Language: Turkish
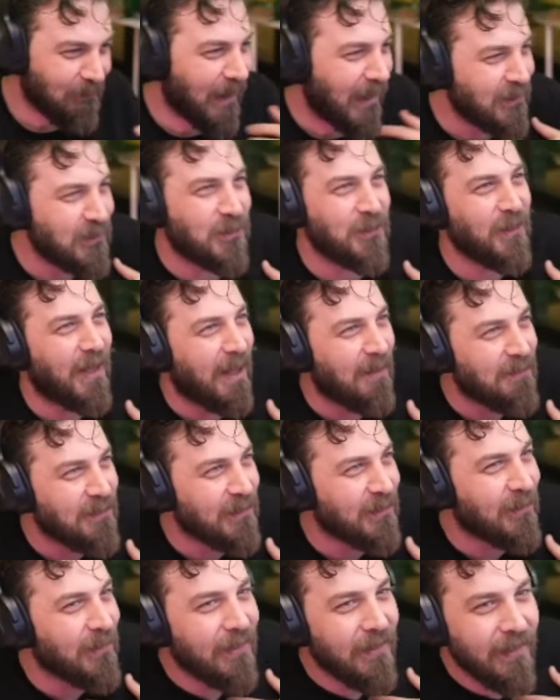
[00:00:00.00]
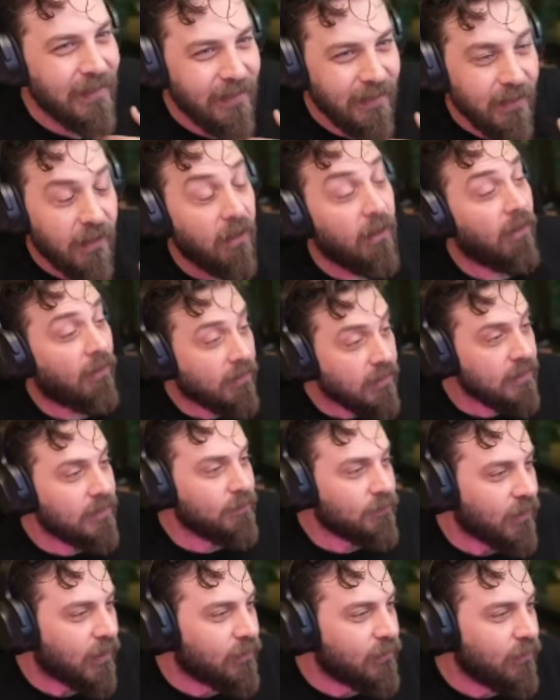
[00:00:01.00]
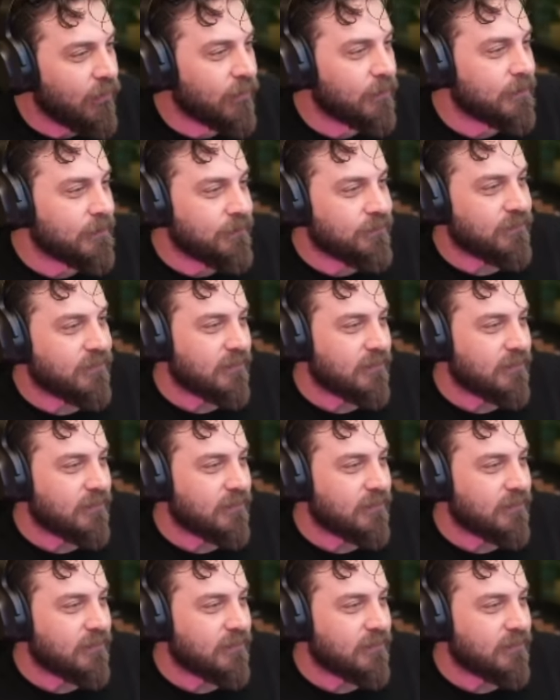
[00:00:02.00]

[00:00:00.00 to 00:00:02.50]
ben şu abi diyor. Ha dedim tanıyorum.